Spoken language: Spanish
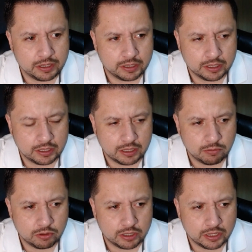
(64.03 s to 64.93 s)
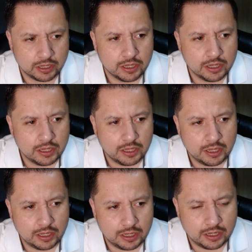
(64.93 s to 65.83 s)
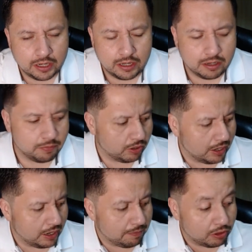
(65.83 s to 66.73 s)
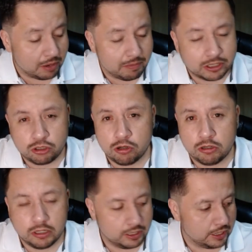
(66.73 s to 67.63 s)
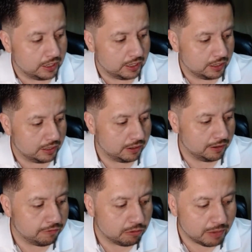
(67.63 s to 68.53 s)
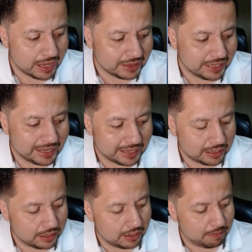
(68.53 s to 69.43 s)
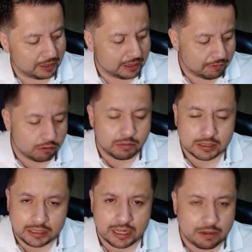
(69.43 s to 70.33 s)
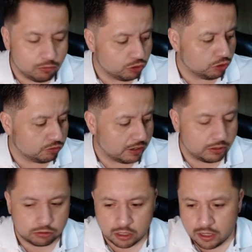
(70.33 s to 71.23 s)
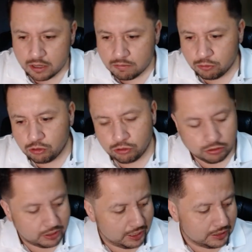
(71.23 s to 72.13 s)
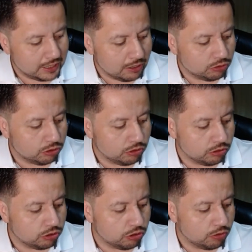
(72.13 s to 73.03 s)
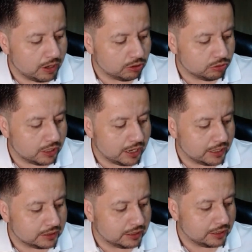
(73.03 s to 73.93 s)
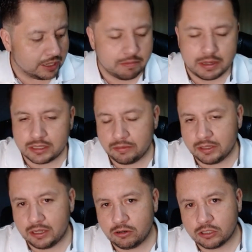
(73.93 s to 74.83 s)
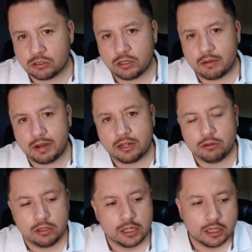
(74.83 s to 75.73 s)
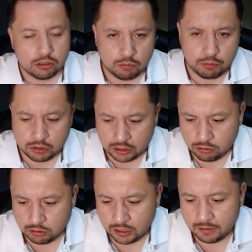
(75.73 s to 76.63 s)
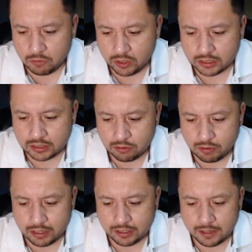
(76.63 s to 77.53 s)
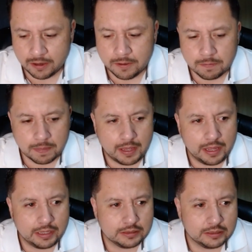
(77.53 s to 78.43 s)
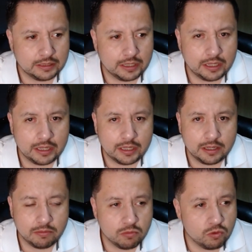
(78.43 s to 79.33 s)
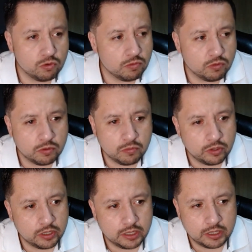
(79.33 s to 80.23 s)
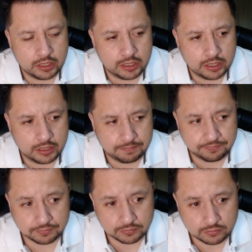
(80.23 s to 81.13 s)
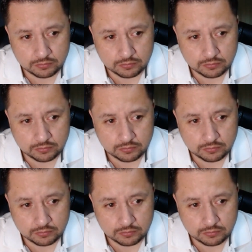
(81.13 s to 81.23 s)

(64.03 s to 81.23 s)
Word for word: para quien elabore la programación eh, informática de la plataforma, sí hay muchos fallos. Muchos de ustedes ya no son, no son novatos ya en este tema, saben de lo que estoy hablando. Es un proceso sí muy extenuante, este, muy, muy, muy eh,